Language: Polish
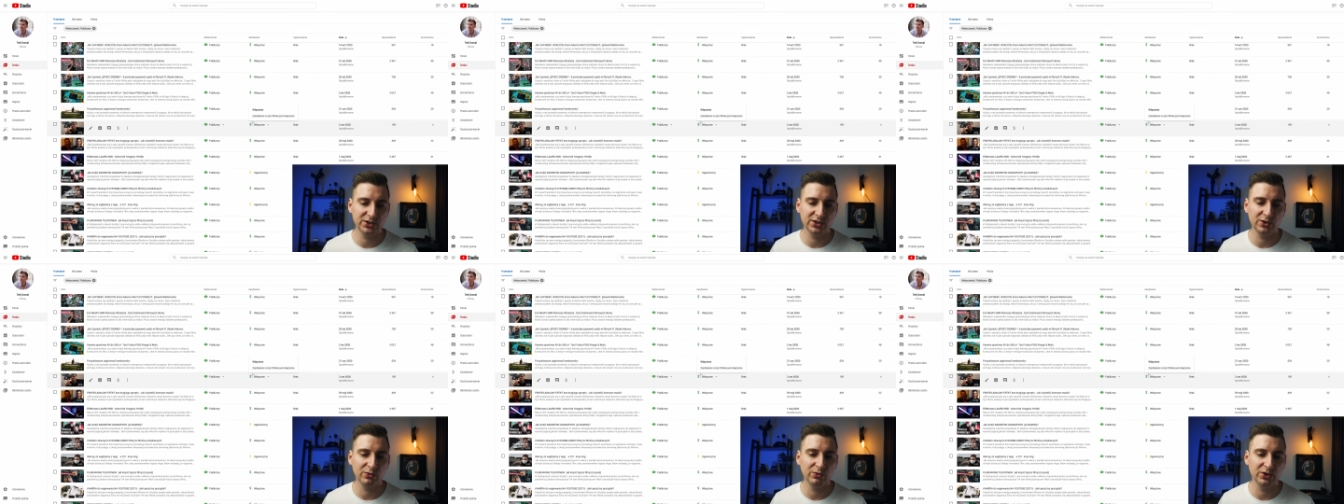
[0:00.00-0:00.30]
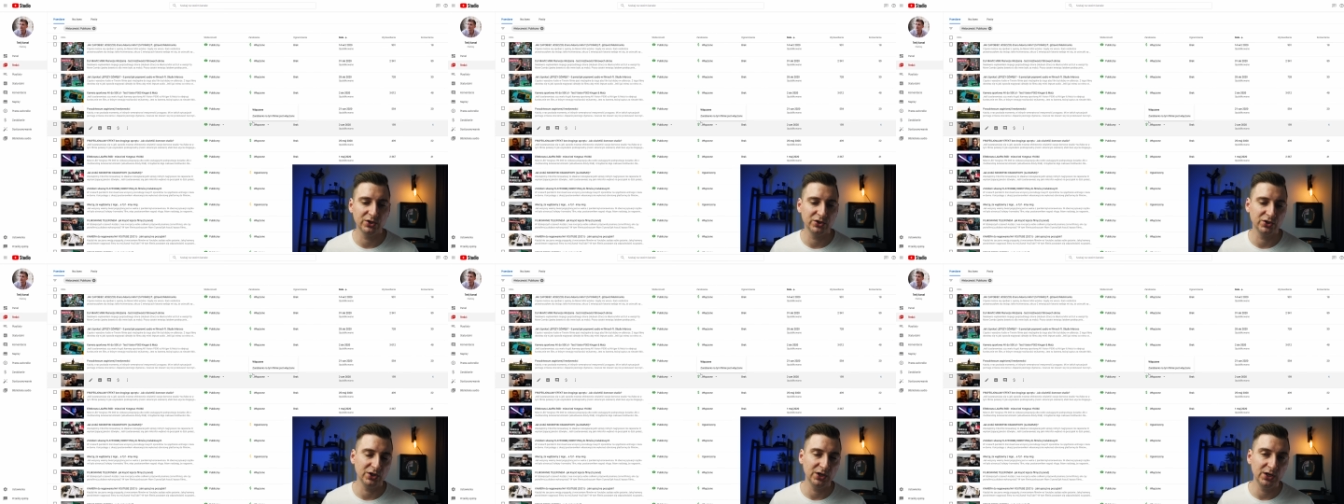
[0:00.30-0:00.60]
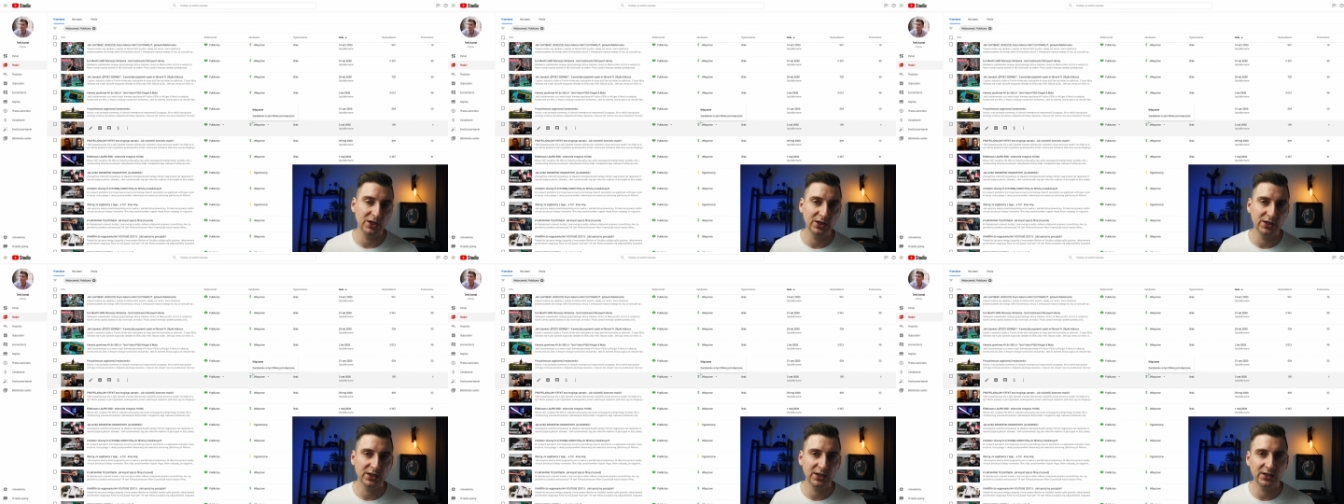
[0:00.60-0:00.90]
że są
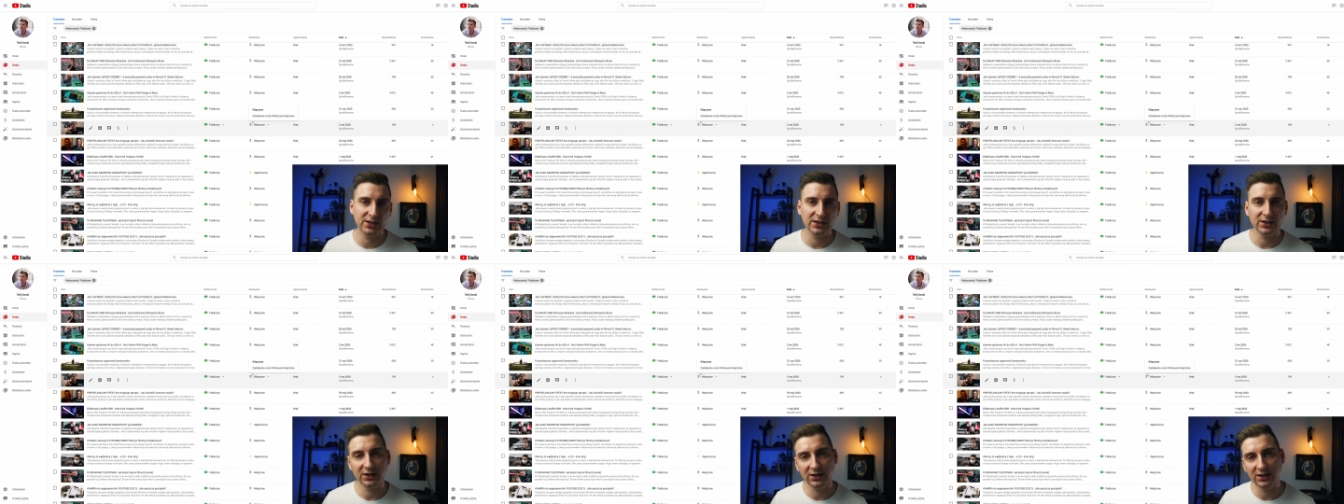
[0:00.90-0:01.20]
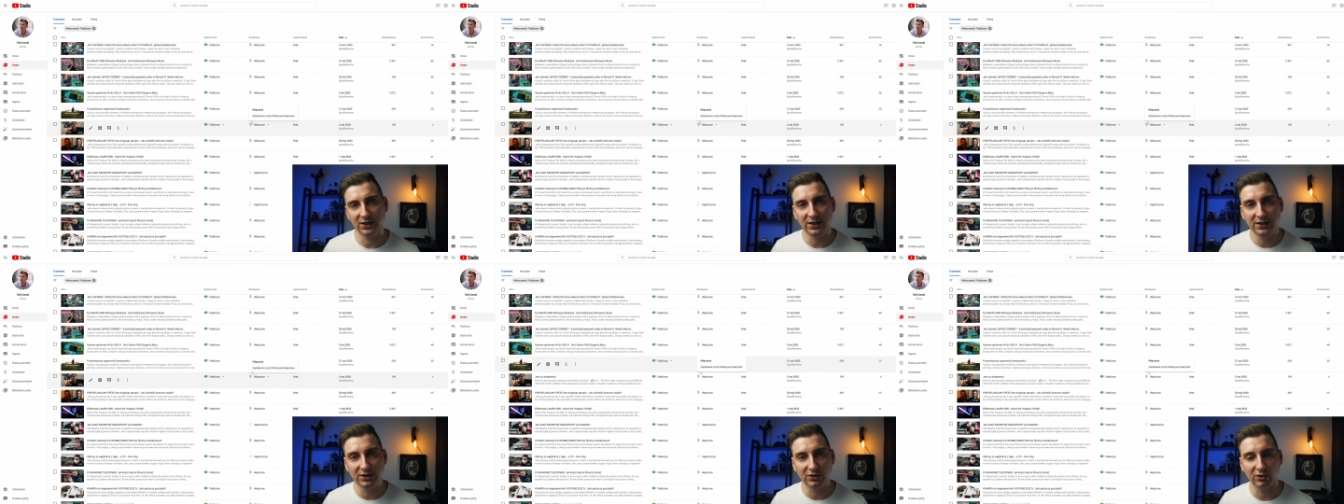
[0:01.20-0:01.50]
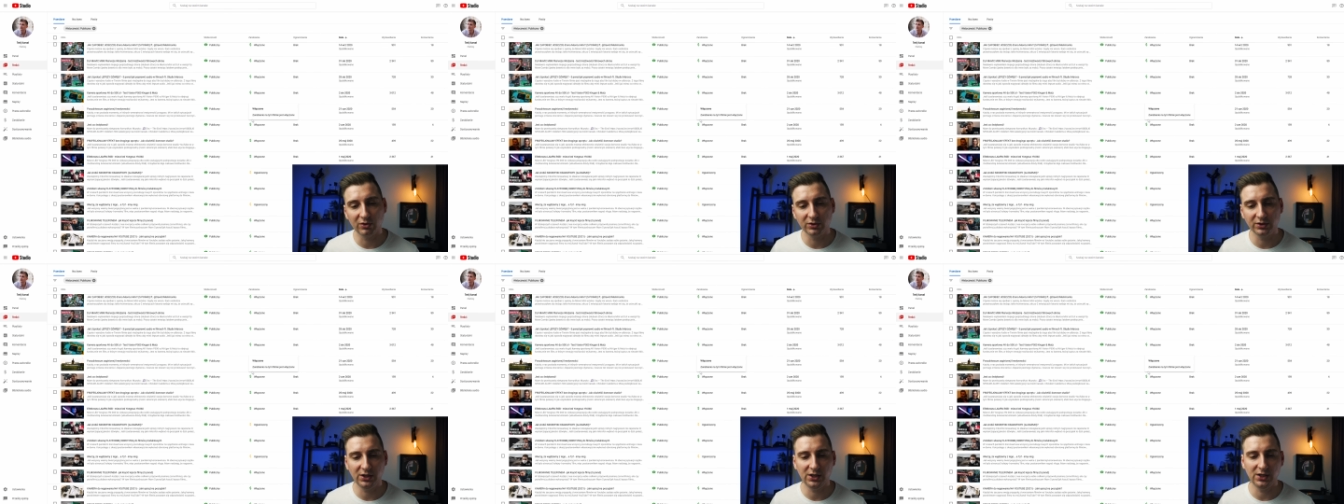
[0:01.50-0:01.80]
też inne takie
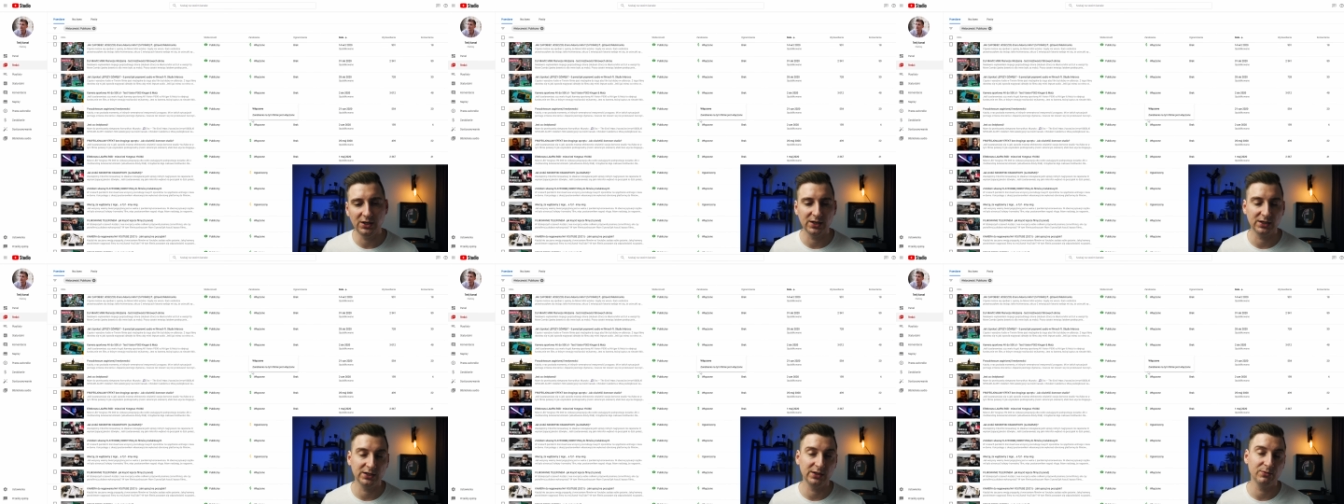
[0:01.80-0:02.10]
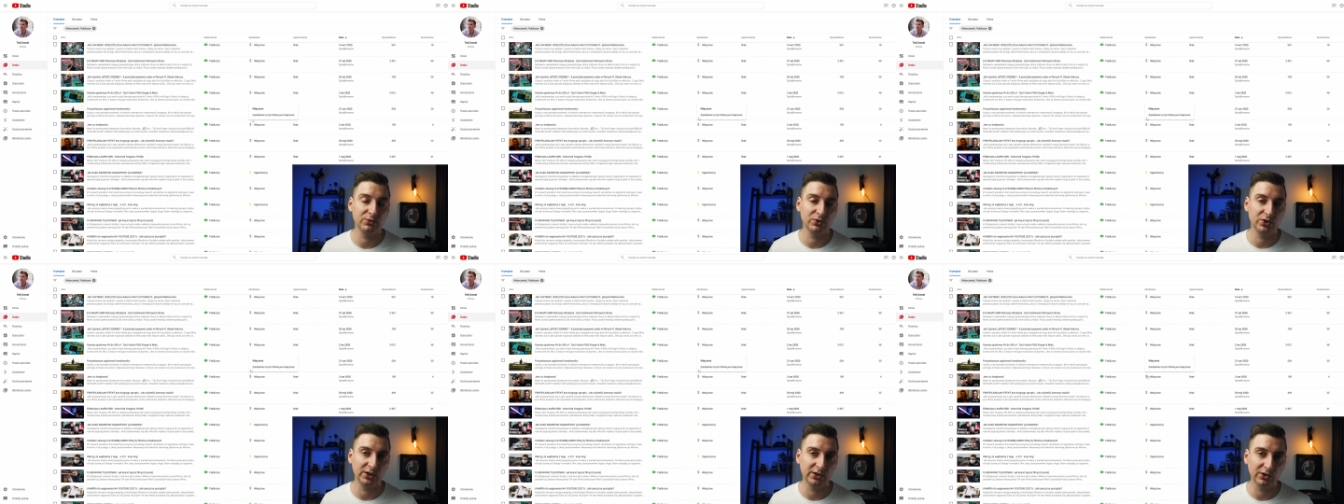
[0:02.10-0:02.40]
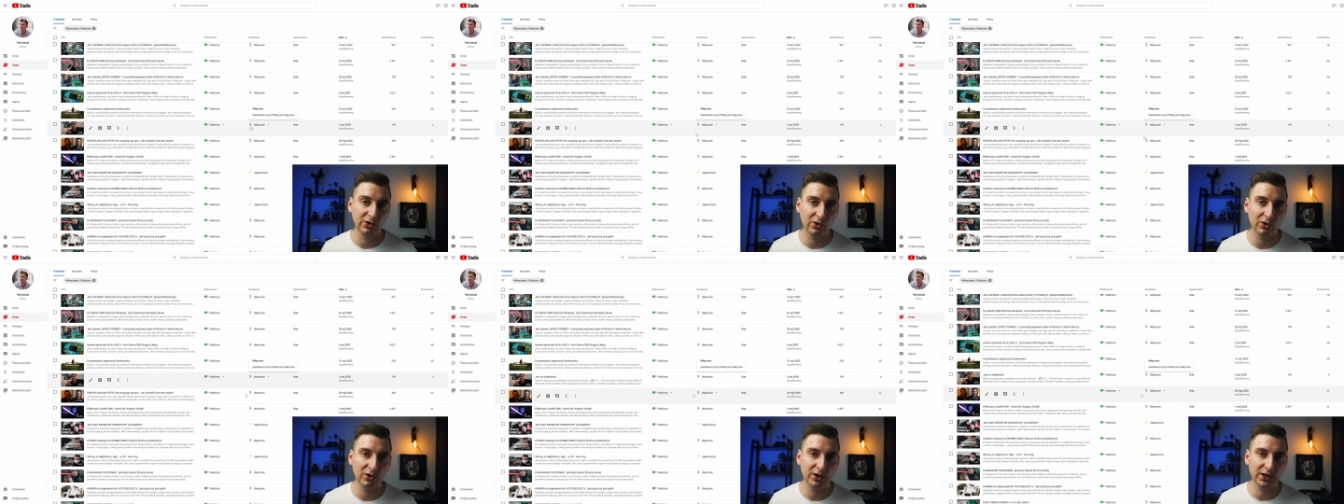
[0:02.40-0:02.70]
ikonki, jak na
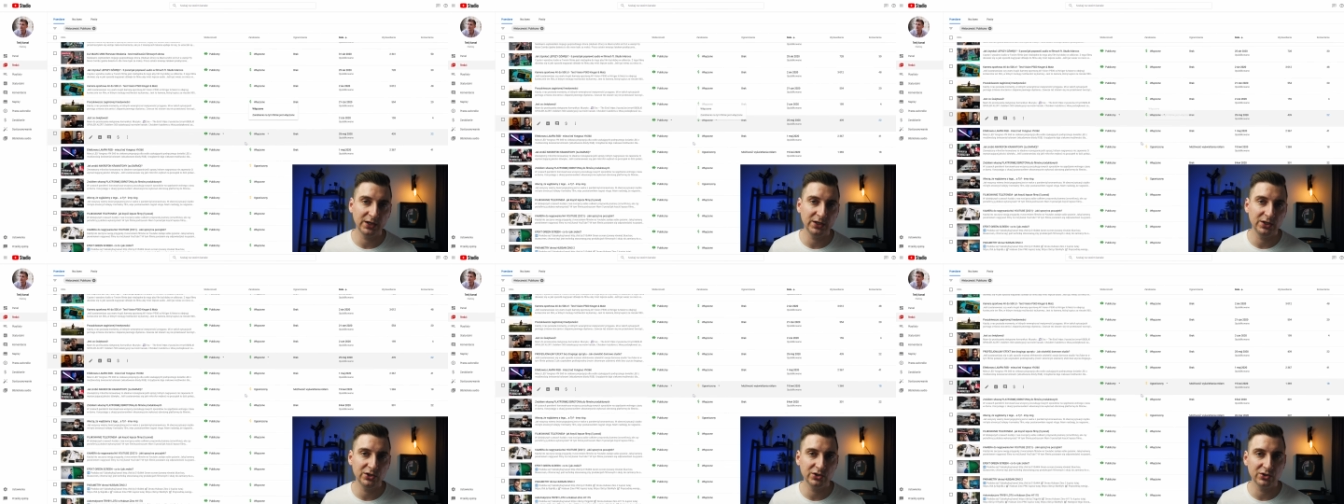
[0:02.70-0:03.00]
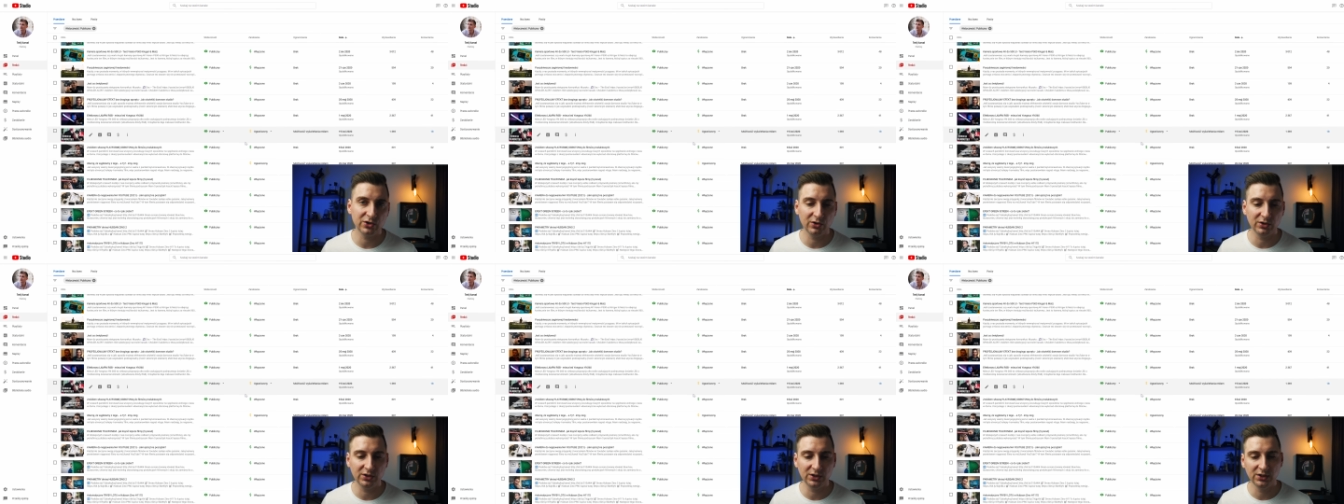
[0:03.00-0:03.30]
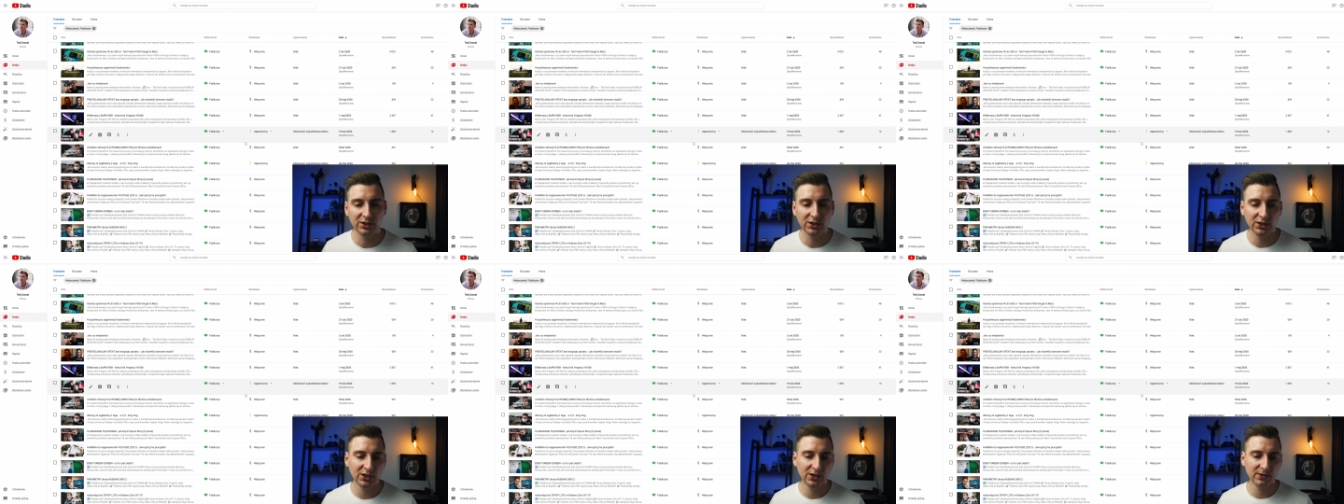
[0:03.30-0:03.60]
przykład
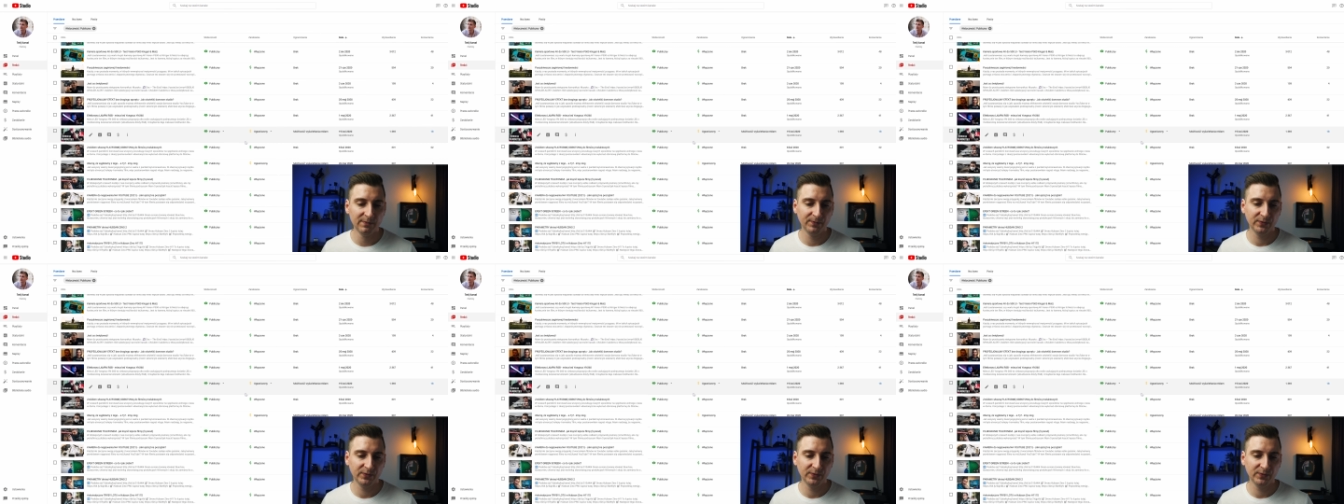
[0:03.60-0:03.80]
ograniczony,